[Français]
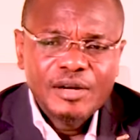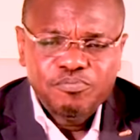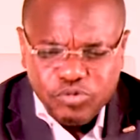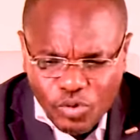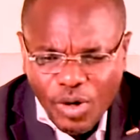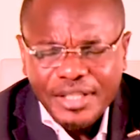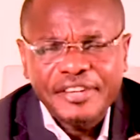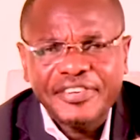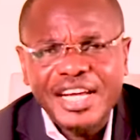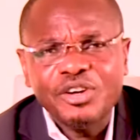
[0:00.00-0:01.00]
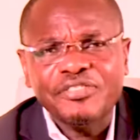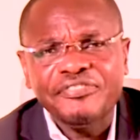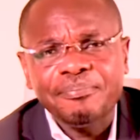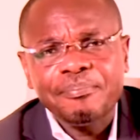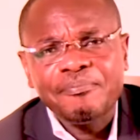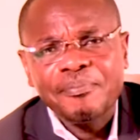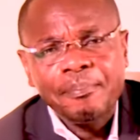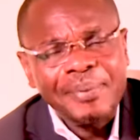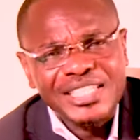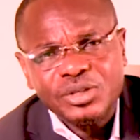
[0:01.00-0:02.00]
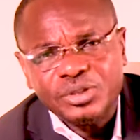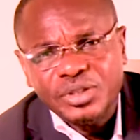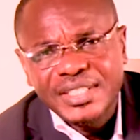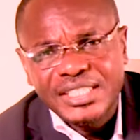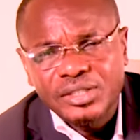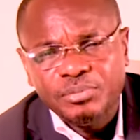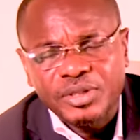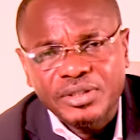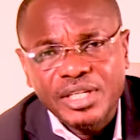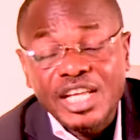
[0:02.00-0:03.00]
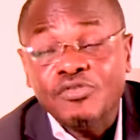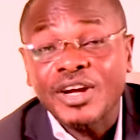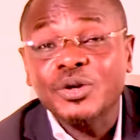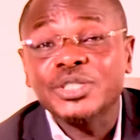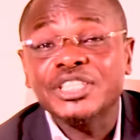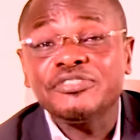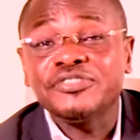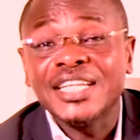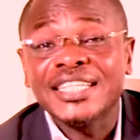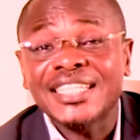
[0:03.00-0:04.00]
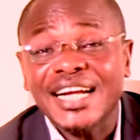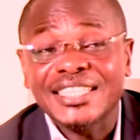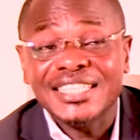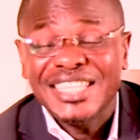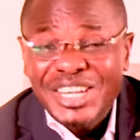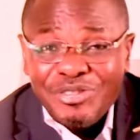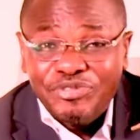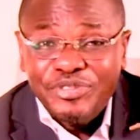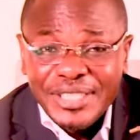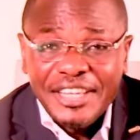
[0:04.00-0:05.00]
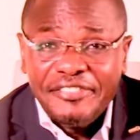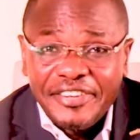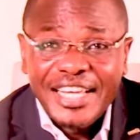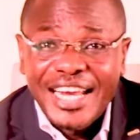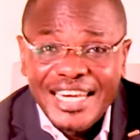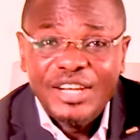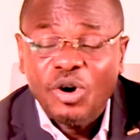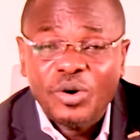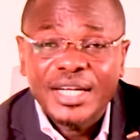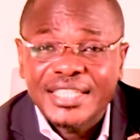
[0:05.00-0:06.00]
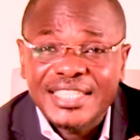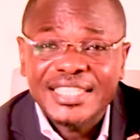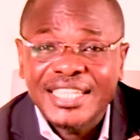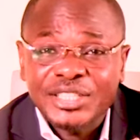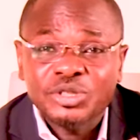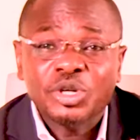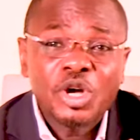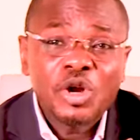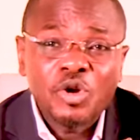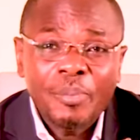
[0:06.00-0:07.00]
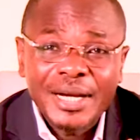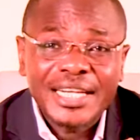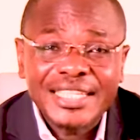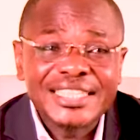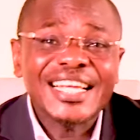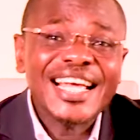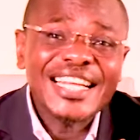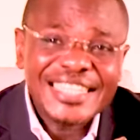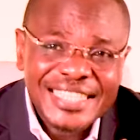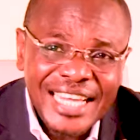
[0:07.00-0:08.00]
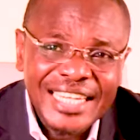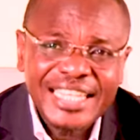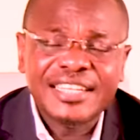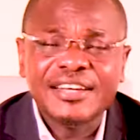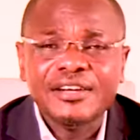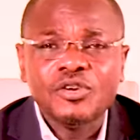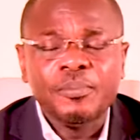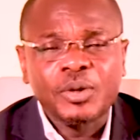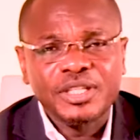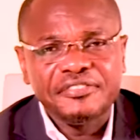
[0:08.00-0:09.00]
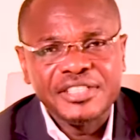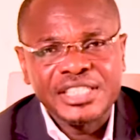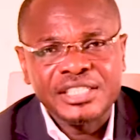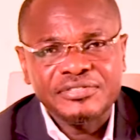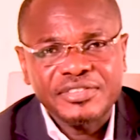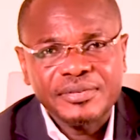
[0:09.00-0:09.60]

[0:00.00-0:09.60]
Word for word: Pourquoi on devrait alors passer le temps inutilement Et voilà, le chef de l'État a dit, vous devez aller organiser cette élection le mercredi, installer le bureau définitif.